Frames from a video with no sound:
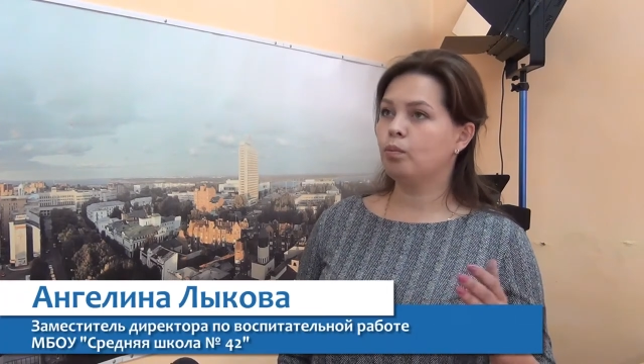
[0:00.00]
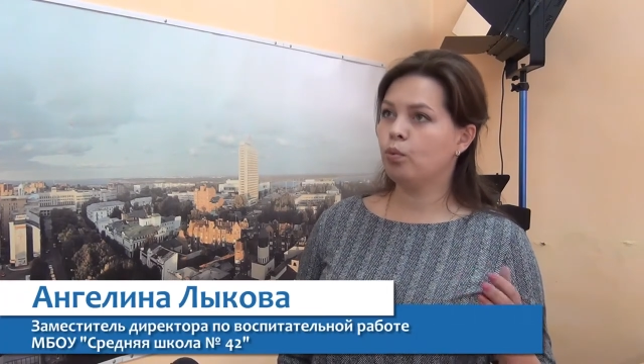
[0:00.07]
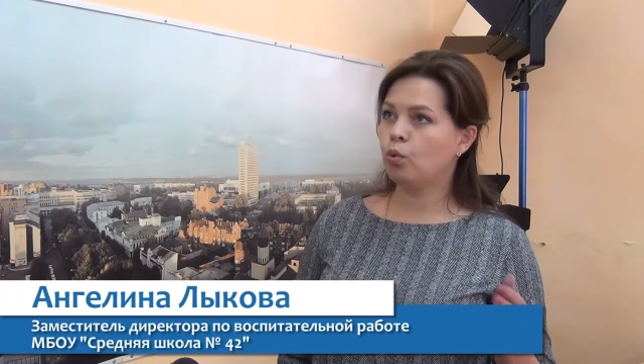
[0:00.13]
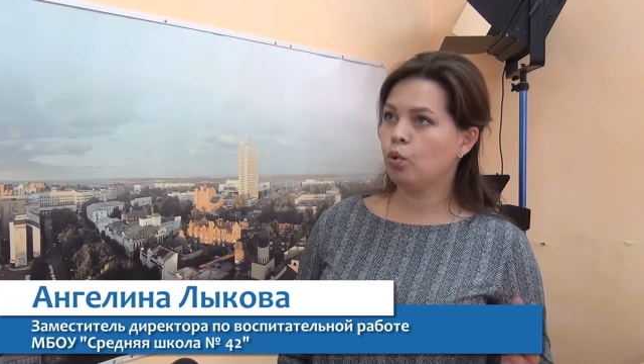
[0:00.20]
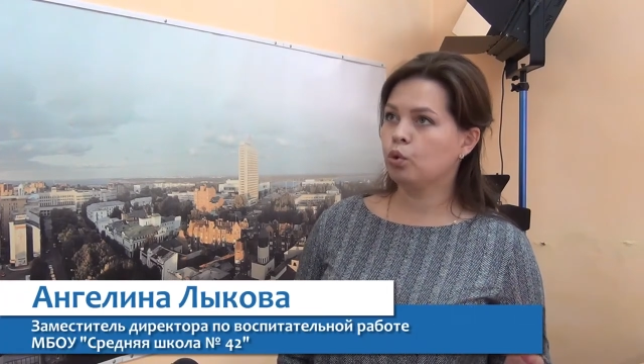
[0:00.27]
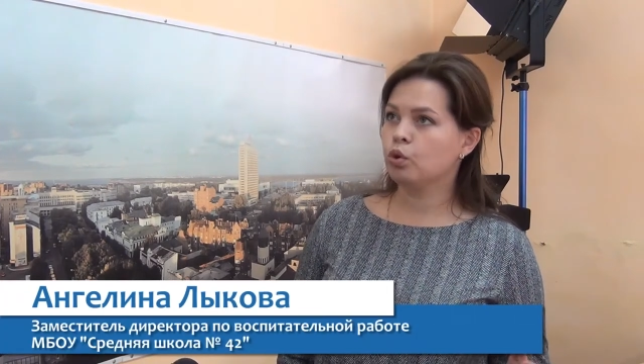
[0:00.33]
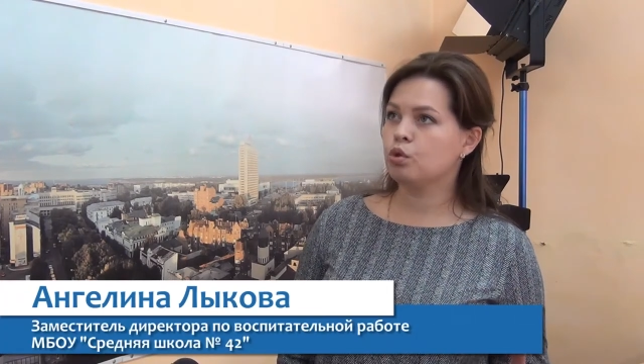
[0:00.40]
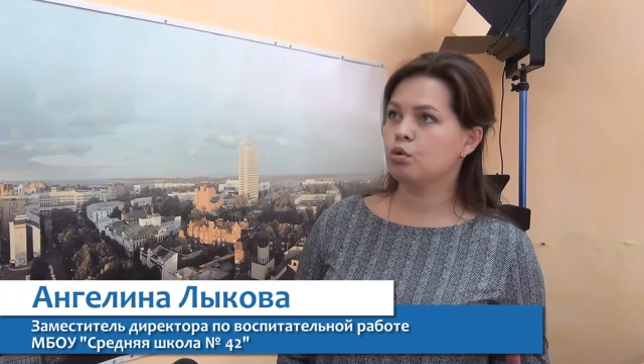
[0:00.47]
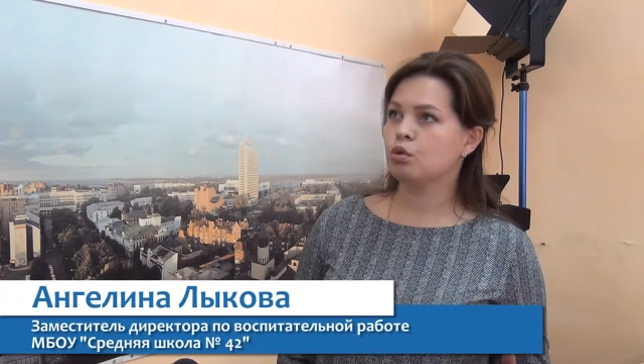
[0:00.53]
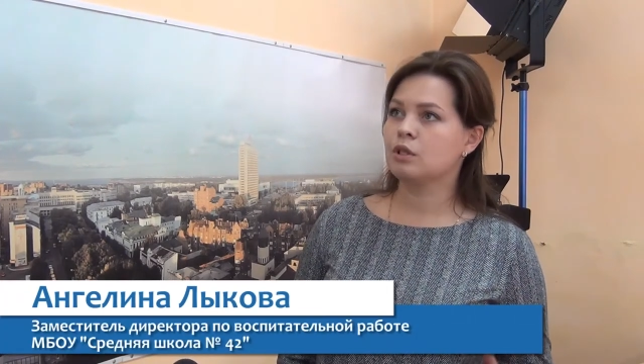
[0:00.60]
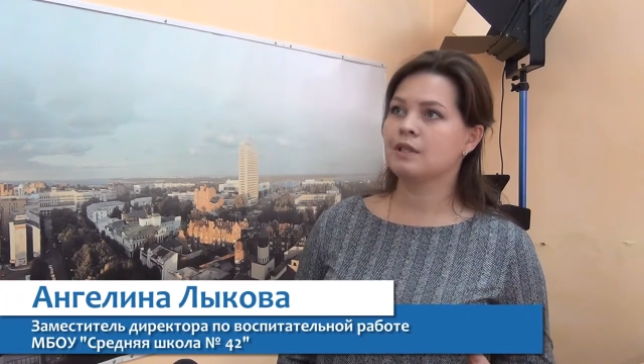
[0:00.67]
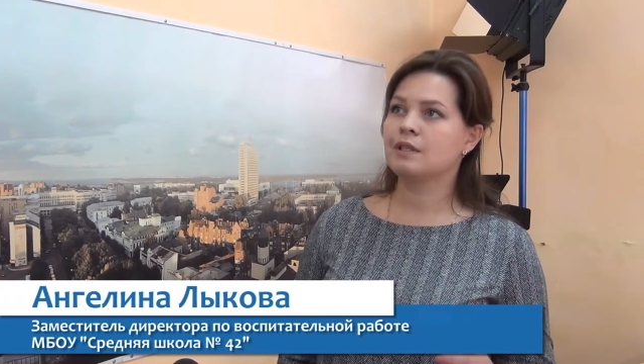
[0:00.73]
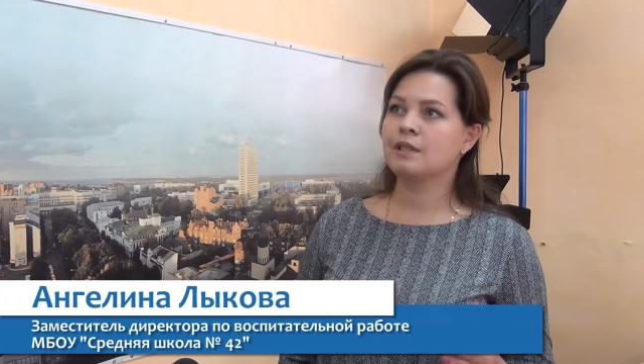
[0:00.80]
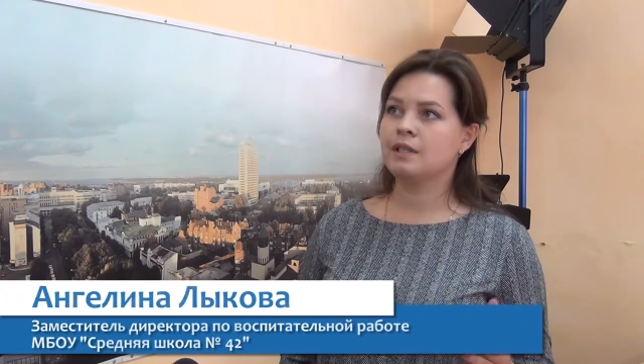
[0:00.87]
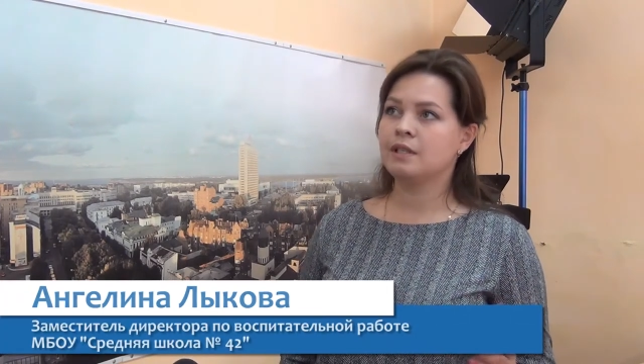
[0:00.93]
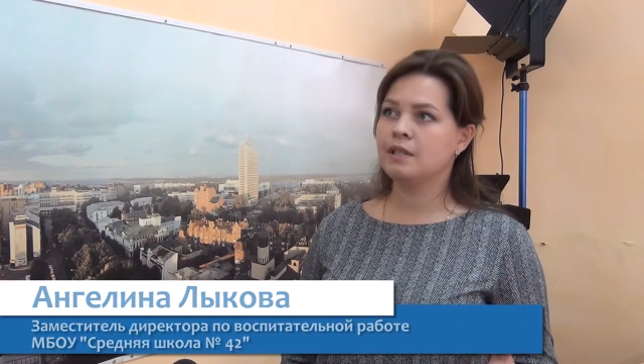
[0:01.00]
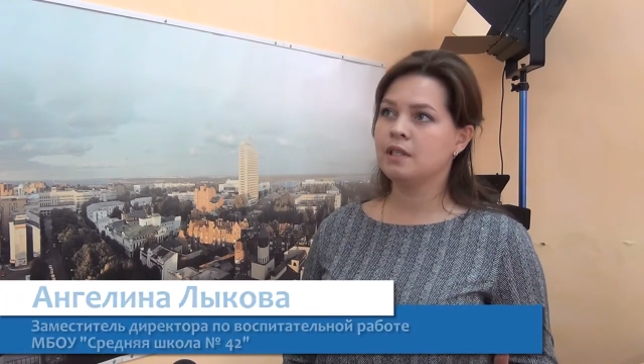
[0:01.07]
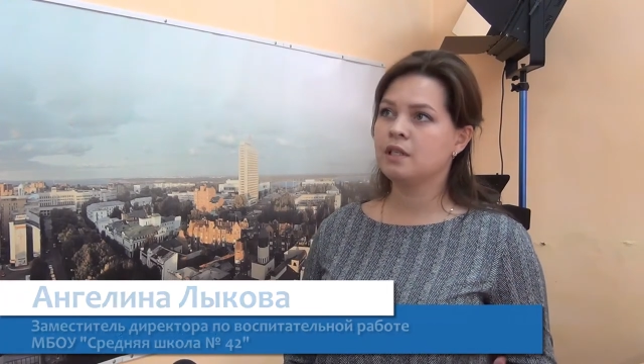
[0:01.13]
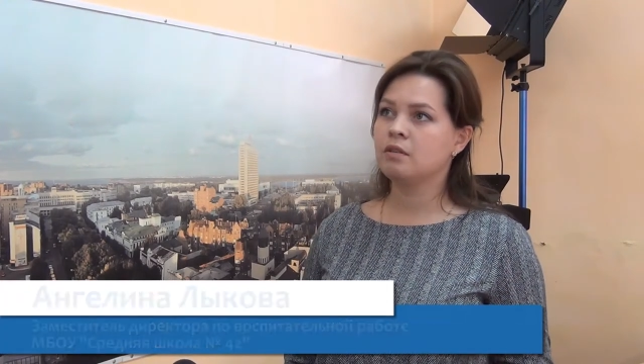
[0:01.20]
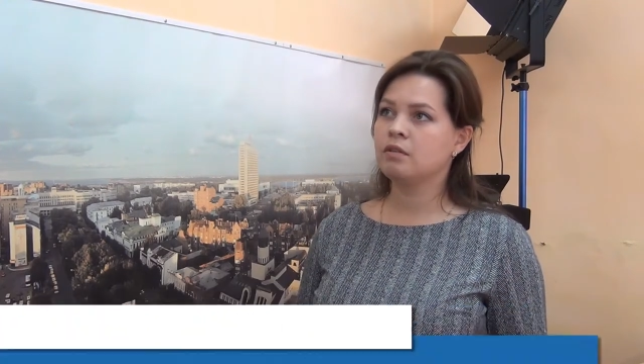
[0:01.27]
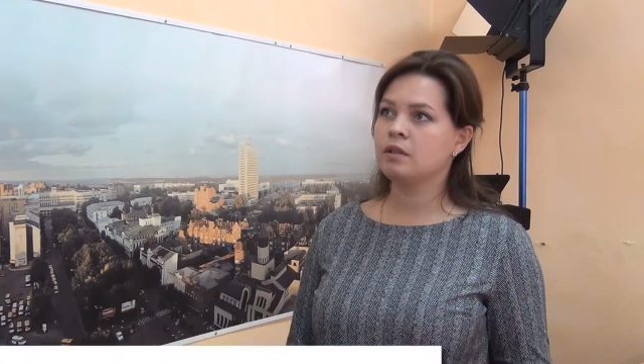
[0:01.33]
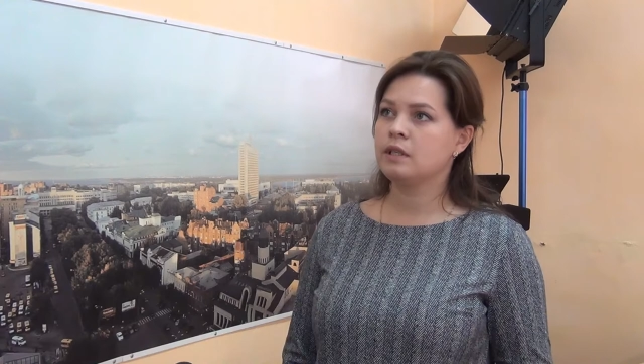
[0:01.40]
полностью
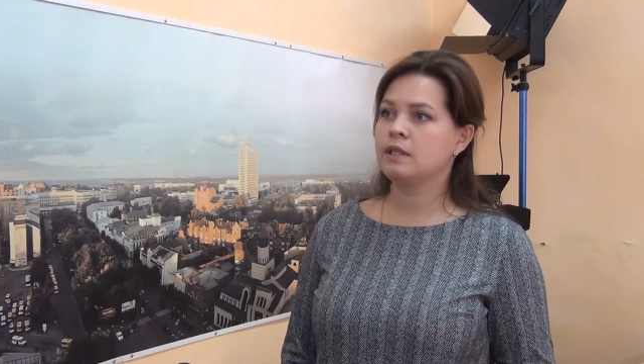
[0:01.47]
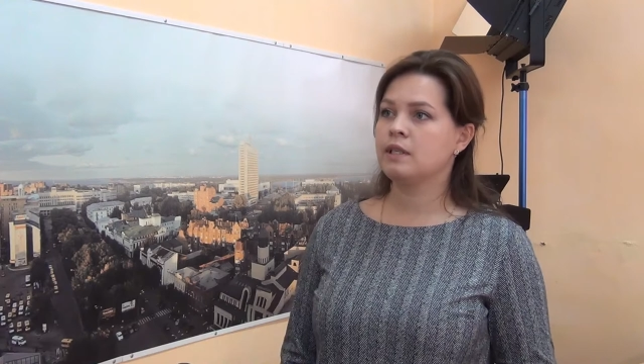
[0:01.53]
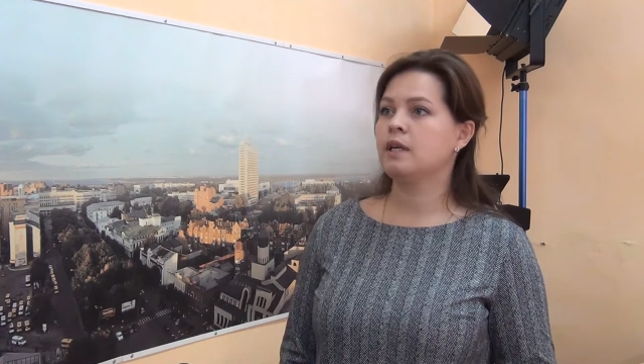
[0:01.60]
социализировались